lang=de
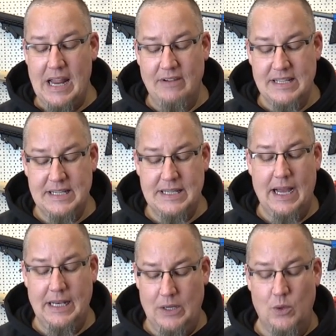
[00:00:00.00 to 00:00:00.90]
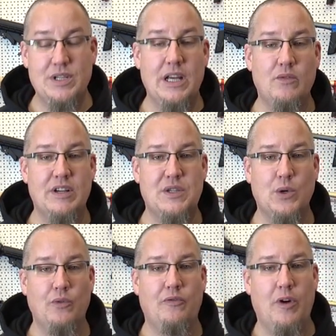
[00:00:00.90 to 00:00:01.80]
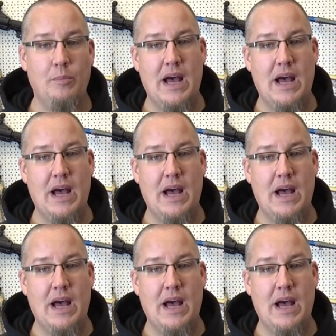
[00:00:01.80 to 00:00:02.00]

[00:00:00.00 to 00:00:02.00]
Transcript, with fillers: Was ist daran die große Innovation vom